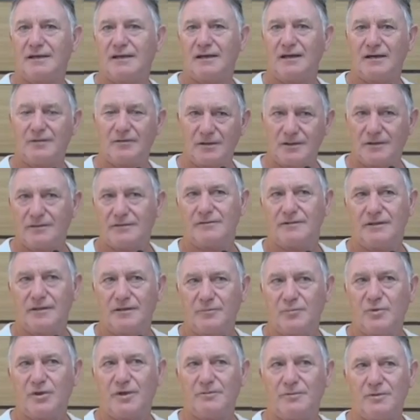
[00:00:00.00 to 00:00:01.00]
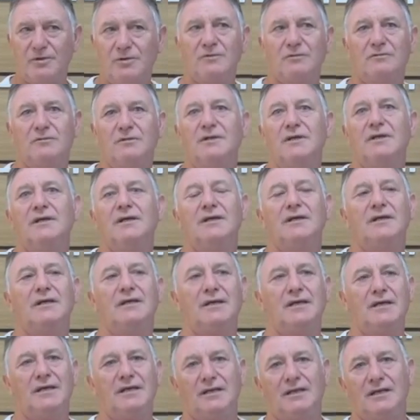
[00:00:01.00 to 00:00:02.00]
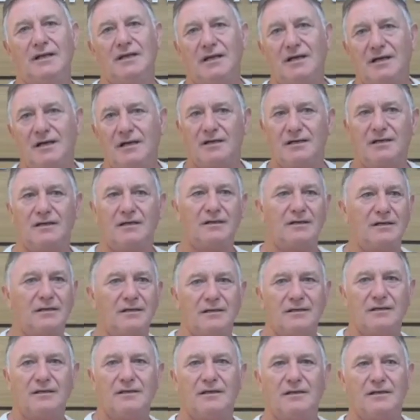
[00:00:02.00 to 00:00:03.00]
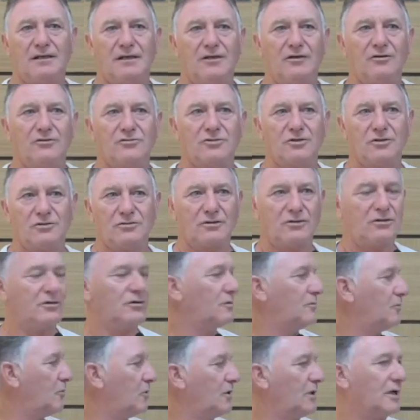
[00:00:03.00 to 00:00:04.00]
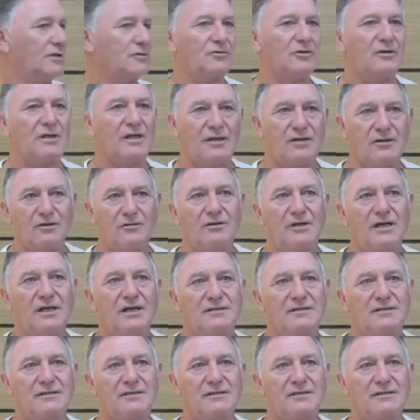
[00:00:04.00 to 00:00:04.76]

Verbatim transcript: del pueblo y, de la, y nosotros como Asociación de